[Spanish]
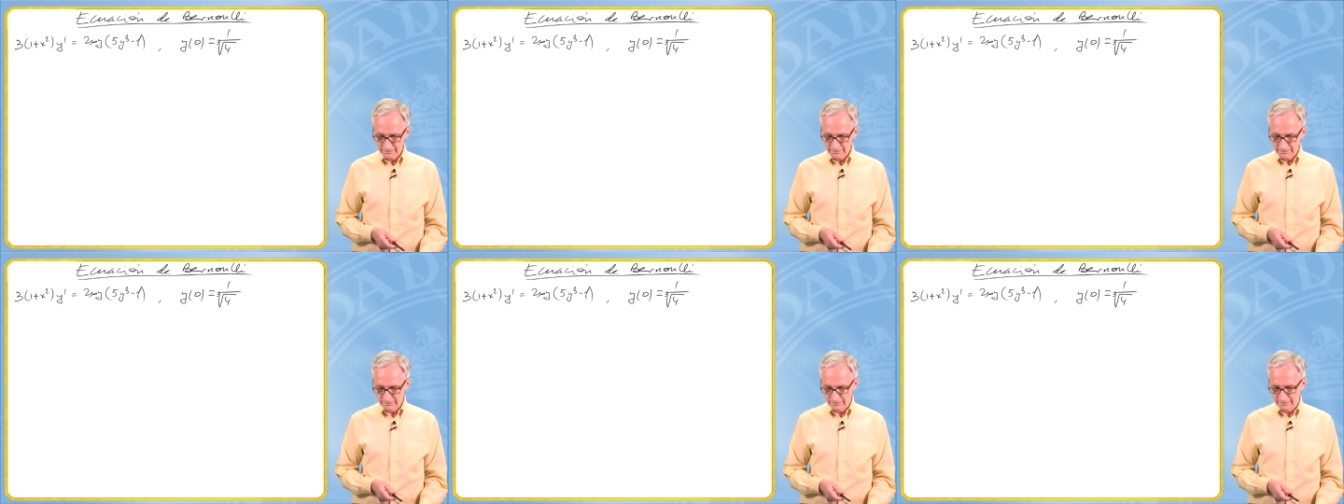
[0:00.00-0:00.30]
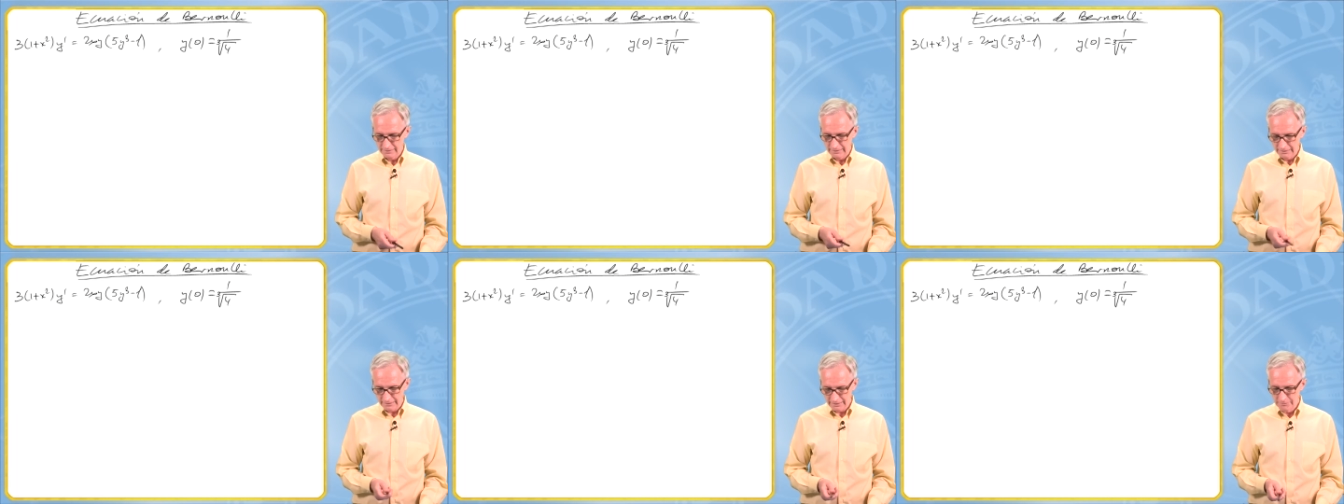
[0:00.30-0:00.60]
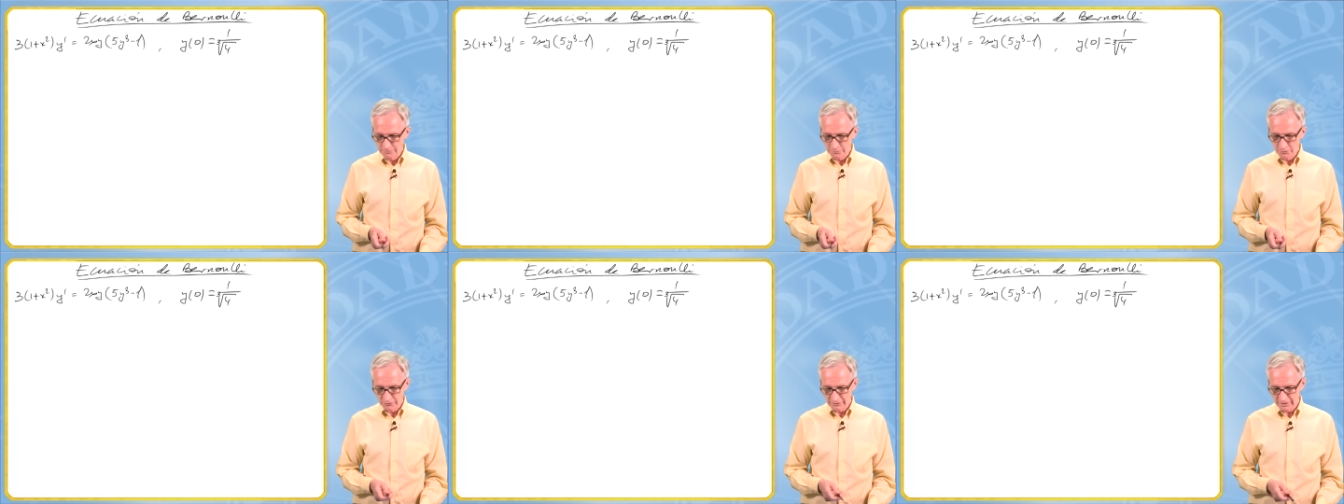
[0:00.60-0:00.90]
El
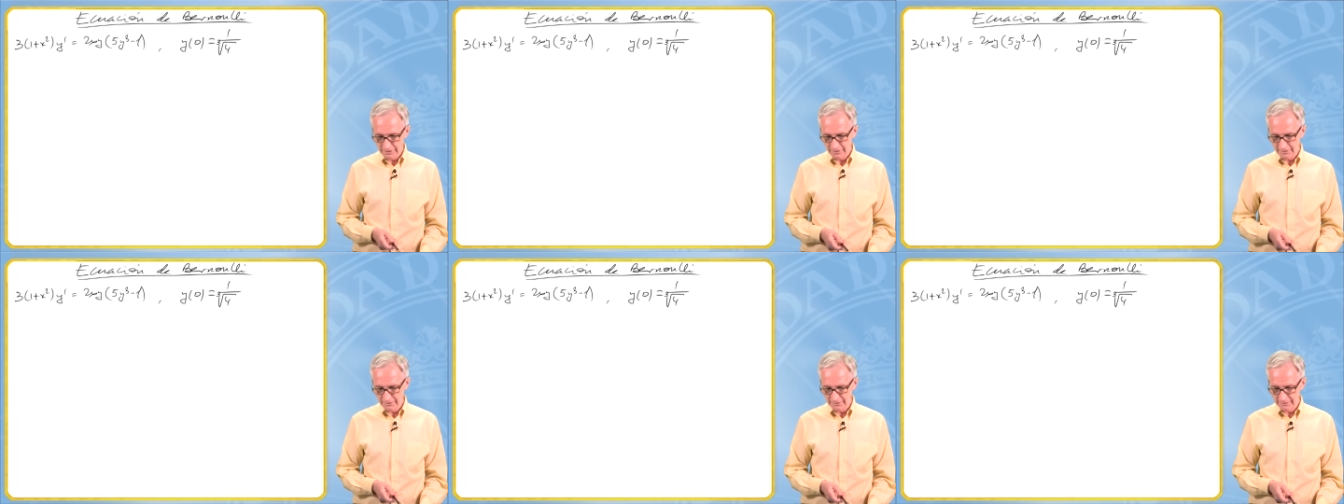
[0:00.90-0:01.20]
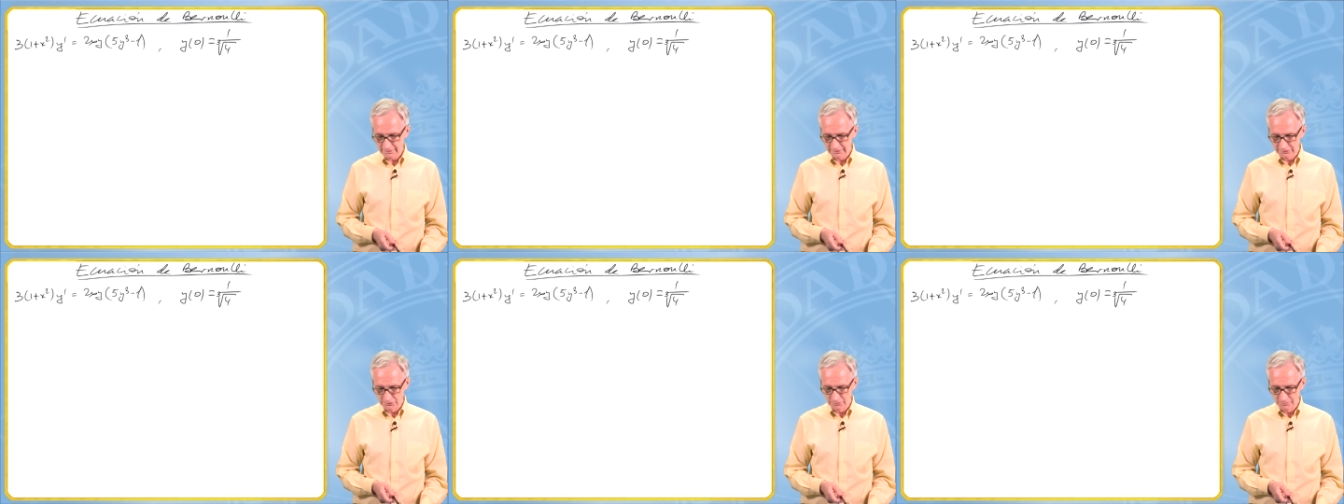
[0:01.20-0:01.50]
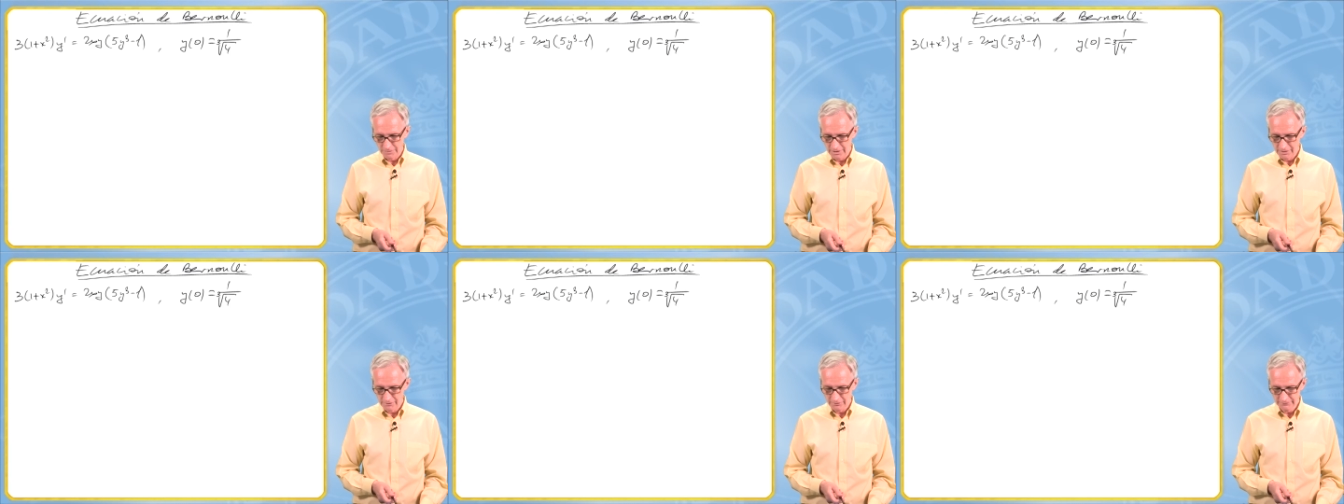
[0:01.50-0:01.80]
ejemplo que he
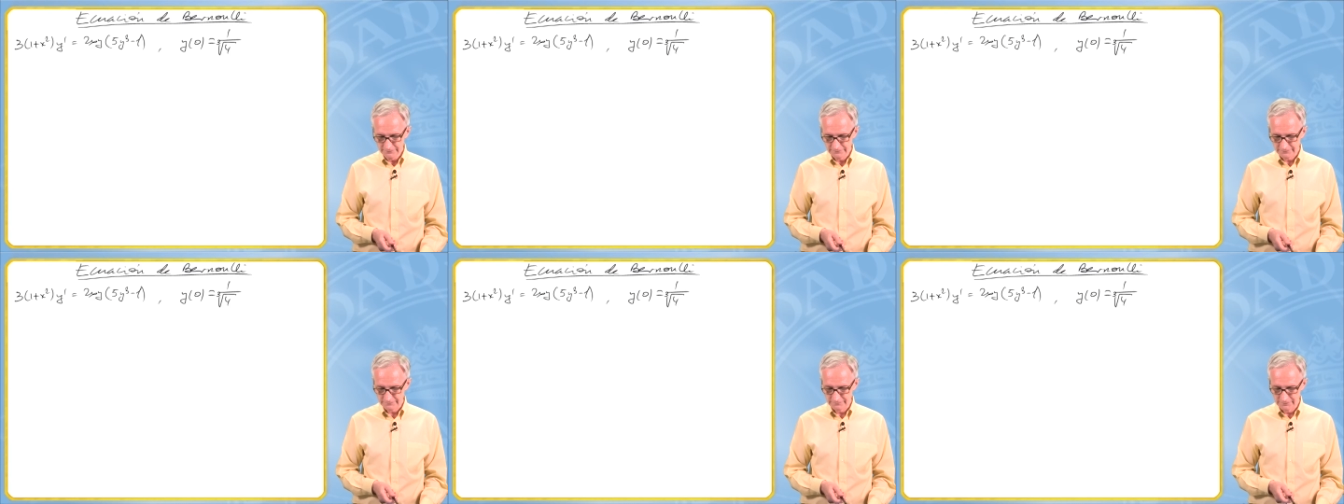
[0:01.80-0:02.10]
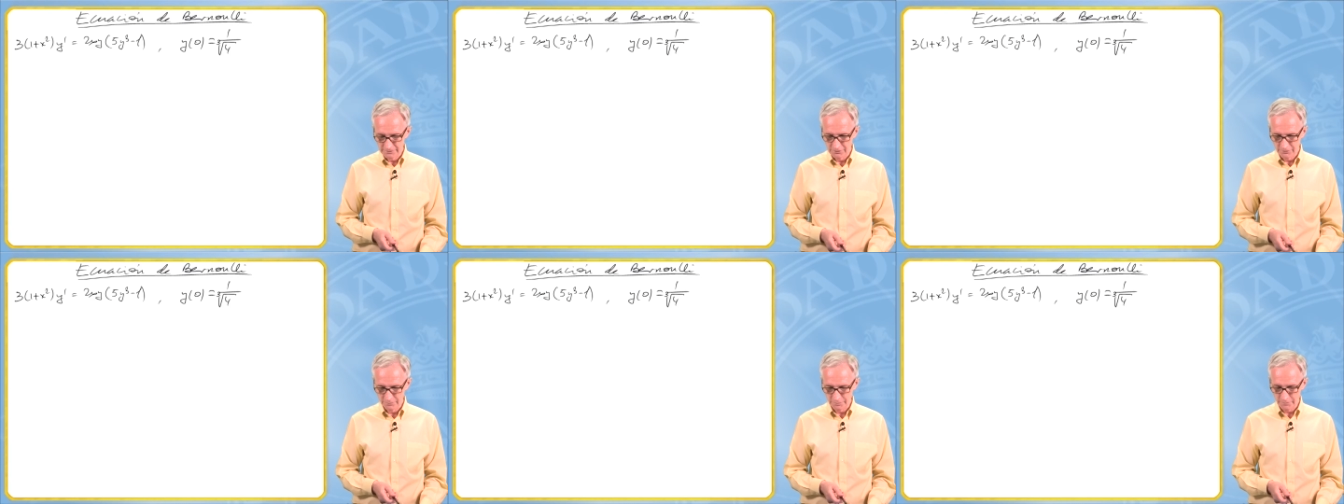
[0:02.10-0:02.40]
tomado me lo